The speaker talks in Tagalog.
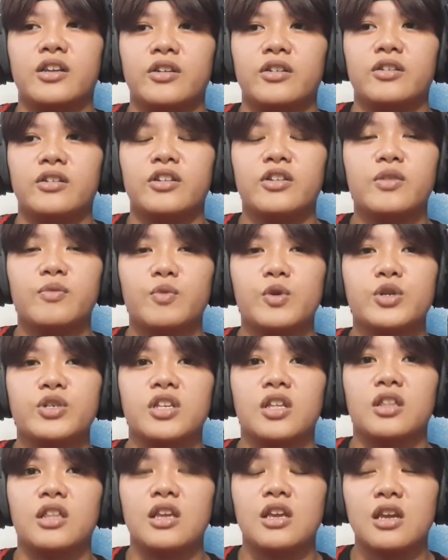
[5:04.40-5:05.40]
yan,
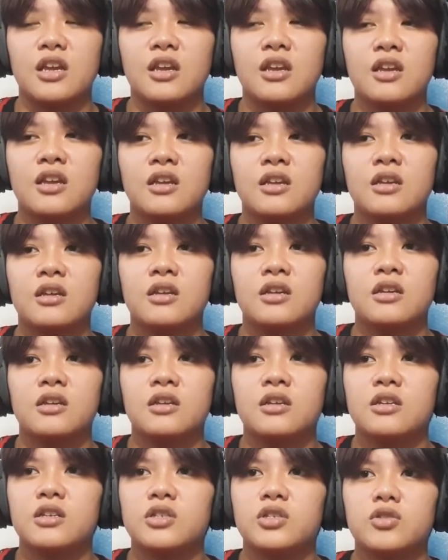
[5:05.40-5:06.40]
University.
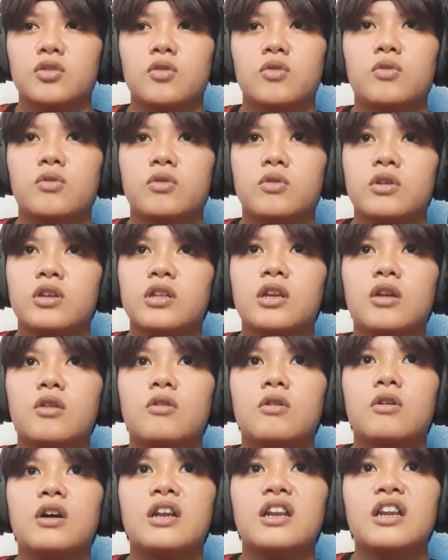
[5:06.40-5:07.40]
So,
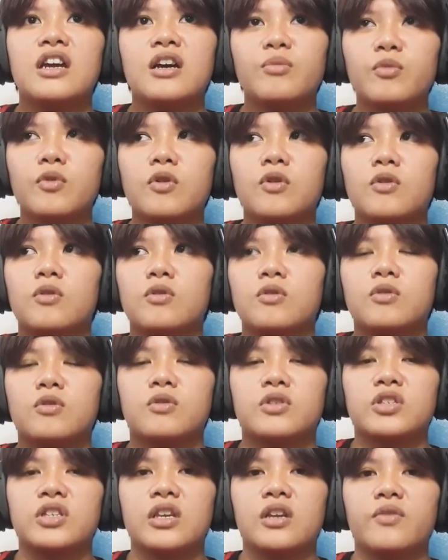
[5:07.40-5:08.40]
hindi ko alam
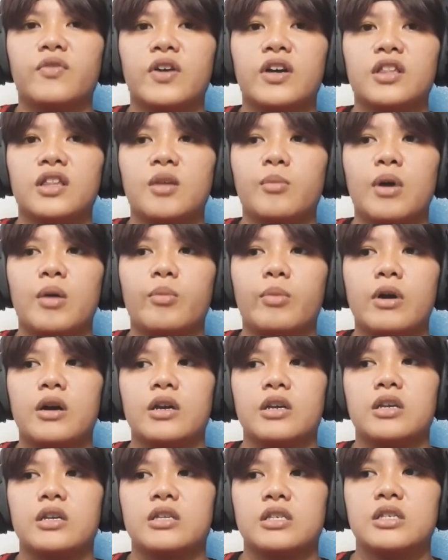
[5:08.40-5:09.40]
kung si Fatima
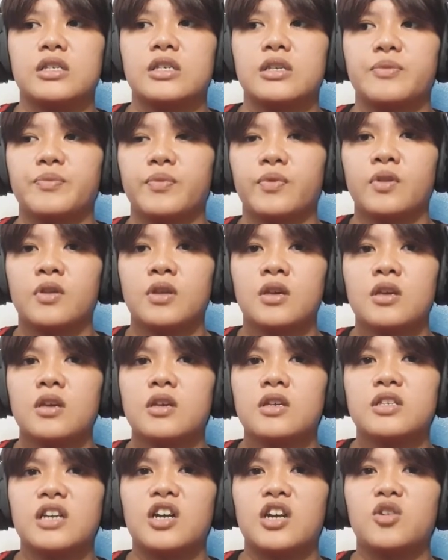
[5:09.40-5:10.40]
ba is
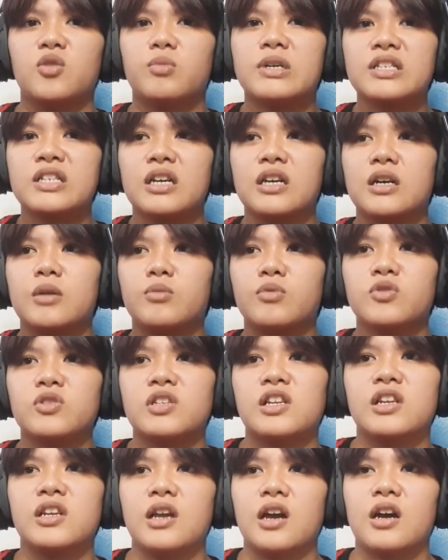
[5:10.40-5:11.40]
sa ano ba sa
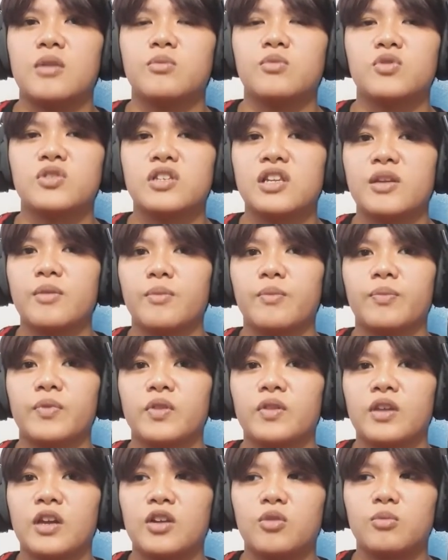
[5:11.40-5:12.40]
Muslim, uh, Muslim
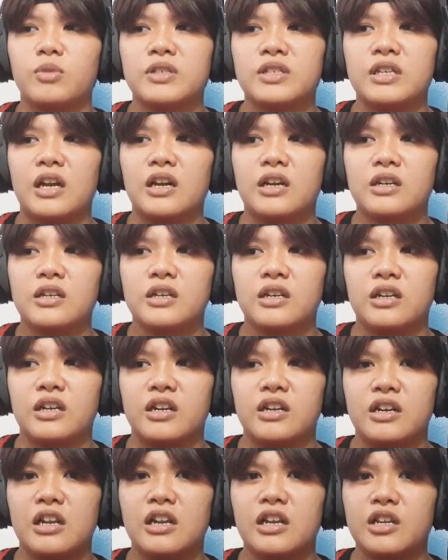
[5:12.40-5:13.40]
ano ba siya
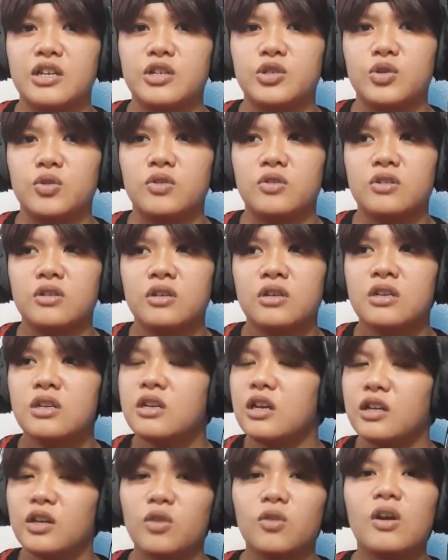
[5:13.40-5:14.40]
na religion.
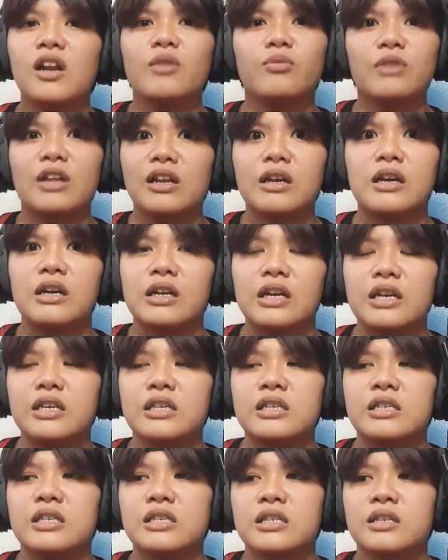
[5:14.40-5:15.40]
Hindi ko alam talaga
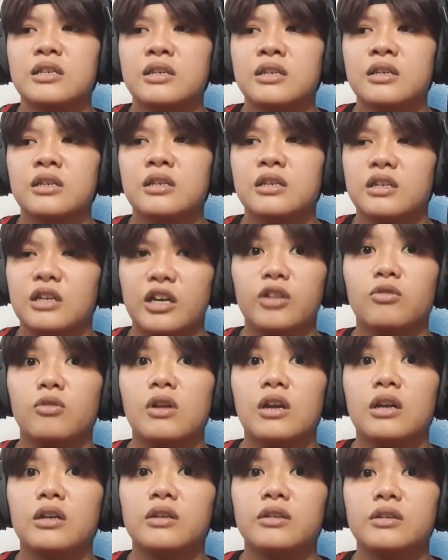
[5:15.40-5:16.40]
guys. Ngayon
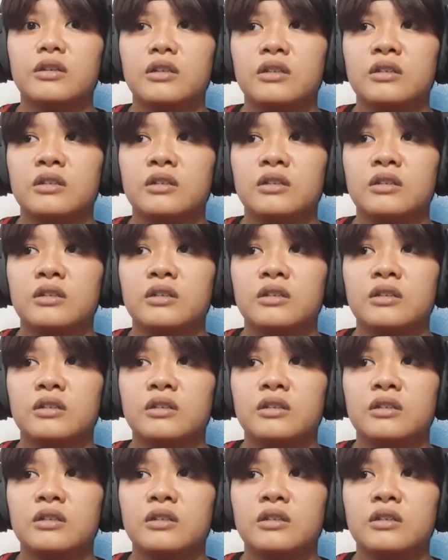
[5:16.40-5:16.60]
ko lang